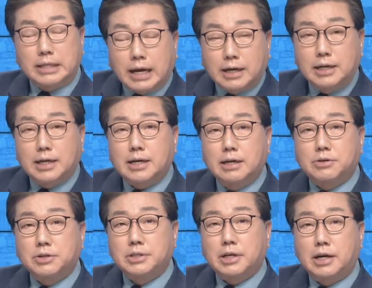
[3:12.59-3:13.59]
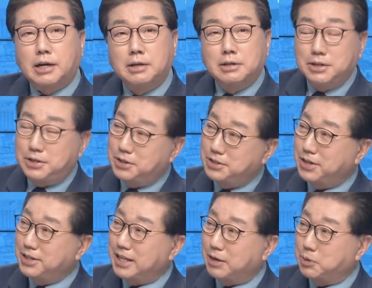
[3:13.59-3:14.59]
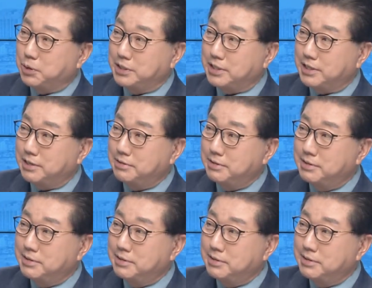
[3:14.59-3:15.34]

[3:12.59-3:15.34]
탈락할 것이다 이런 소리 나오고 있잖아요.